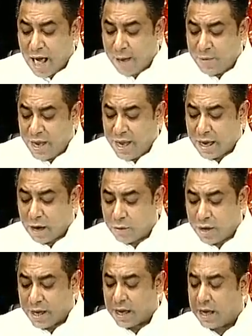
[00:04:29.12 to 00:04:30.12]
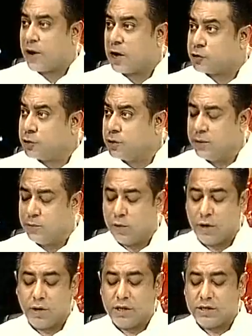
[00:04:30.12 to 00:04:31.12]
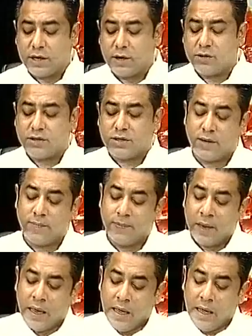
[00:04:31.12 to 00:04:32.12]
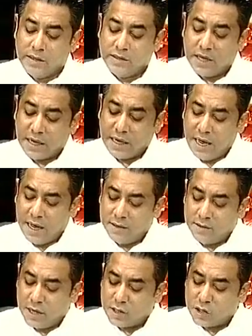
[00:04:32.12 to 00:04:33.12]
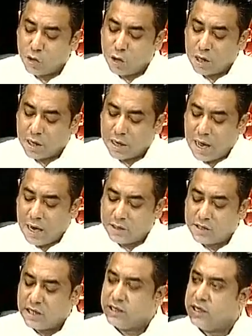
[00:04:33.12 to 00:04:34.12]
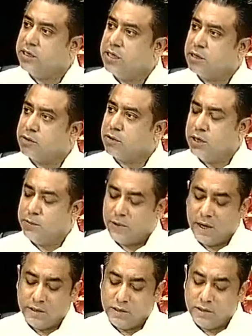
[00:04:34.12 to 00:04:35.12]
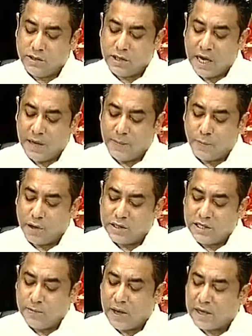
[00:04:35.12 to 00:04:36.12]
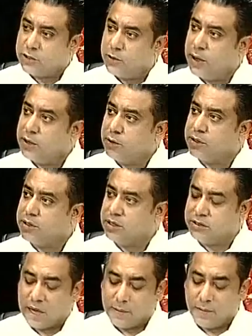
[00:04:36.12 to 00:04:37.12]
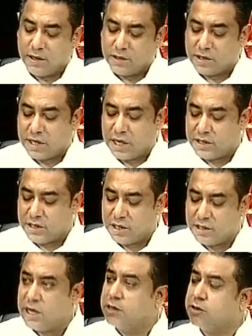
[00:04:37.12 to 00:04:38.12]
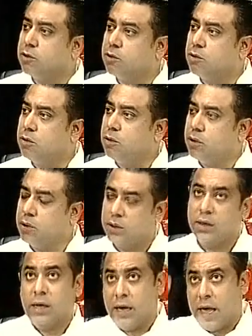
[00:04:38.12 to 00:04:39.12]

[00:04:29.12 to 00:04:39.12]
এটা আমি এই কারণে এখানে প্রাসঙ্গিক মনে করি সেটা হচ্ছে যে কেন্দ্রের সরকার যে সিদ্ধান্ত নেবেন যে পলিসি বাস্তবায়ন করতে চাবেন সেই সিদ্ধান্তগুলো